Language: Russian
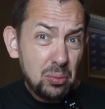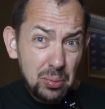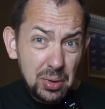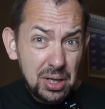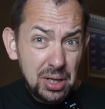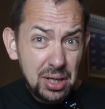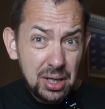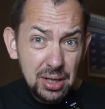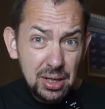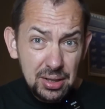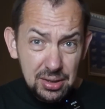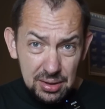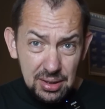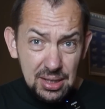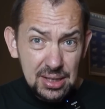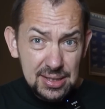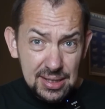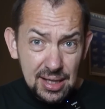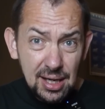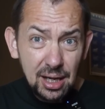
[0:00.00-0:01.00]
мы
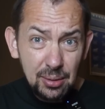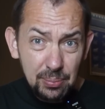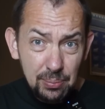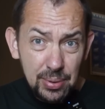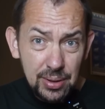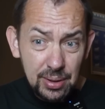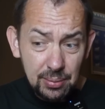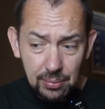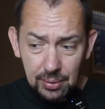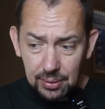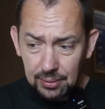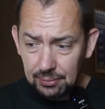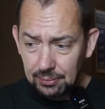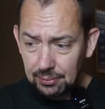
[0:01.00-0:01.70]
не скорбим